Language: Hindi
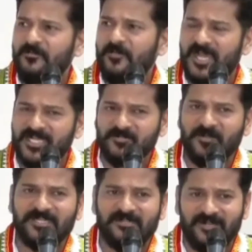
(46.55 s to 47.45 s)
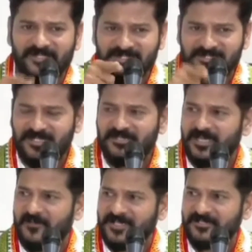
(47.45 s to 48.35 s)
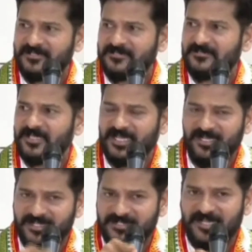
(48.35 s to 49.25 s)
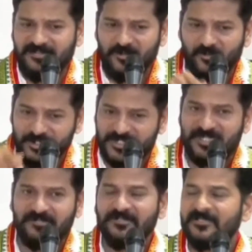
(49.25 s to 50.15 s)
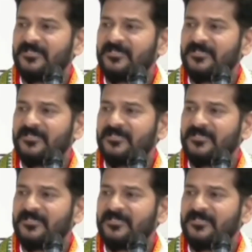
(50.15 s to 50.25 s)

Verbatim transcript: पांच मरतबा जिस दिन नमाज के लिए जाते उस दिन